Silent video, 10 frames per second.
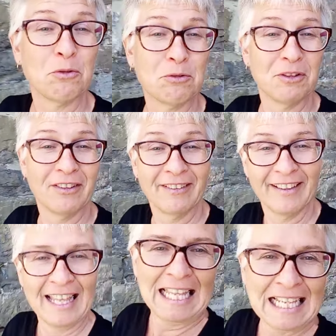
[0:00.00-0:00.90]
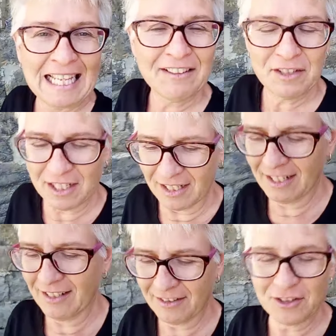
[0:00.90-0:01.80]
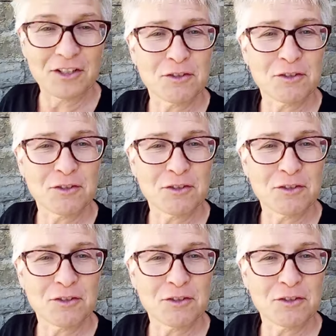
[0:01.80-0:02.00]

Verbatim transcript: où, euh, voilà, là, euh,